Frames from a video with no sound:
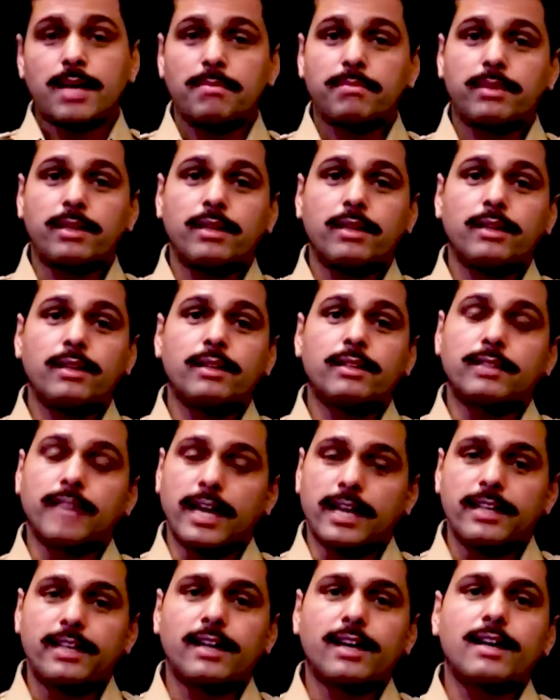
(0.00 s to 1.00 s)
एग्ज़ाम की
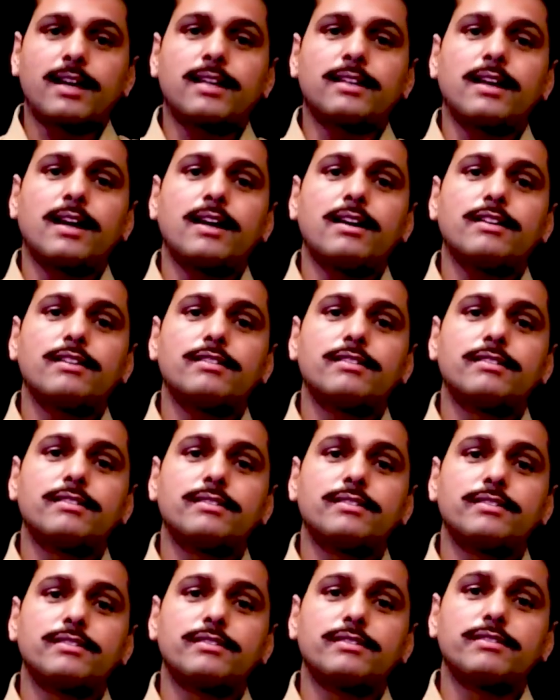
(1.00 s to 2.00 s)
तैयारी करना था
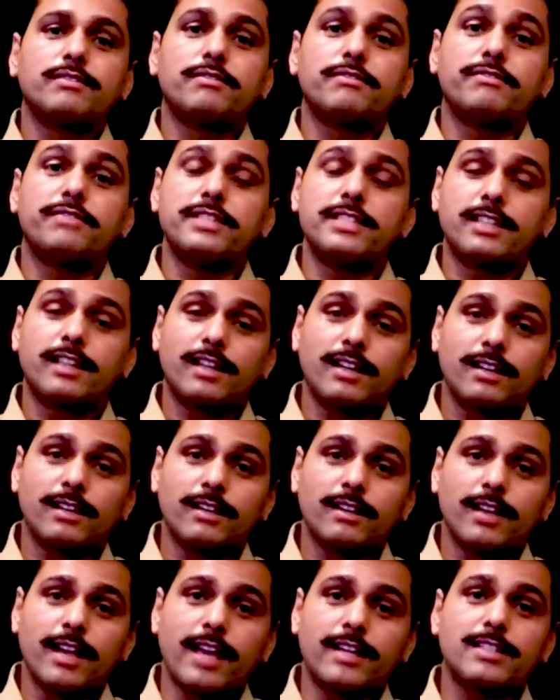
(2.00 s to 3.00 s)

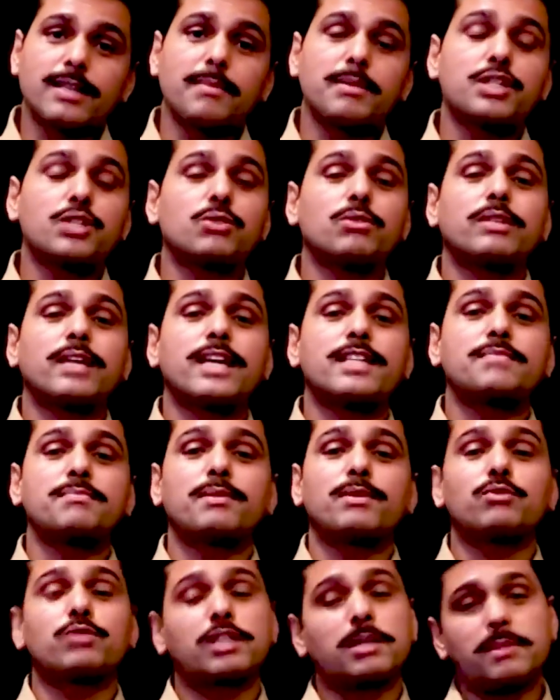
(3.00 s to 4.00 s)
फिजिकल एग्जामिनेशन होता
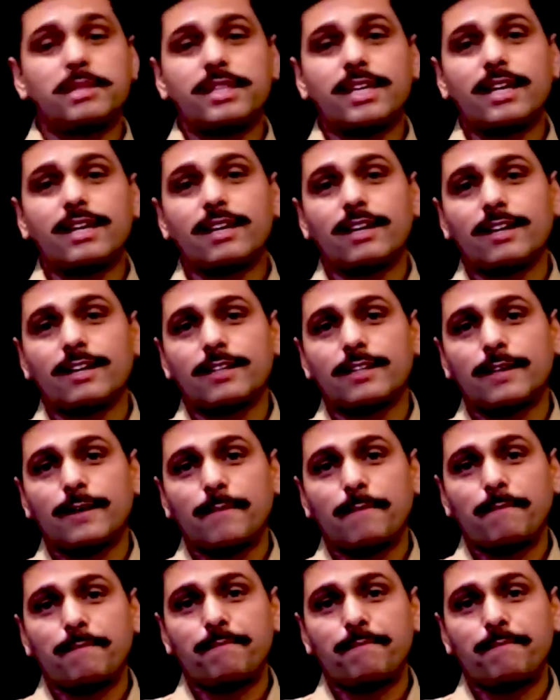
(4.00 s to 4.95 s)
है इसमें उसकी भी तैयारी करना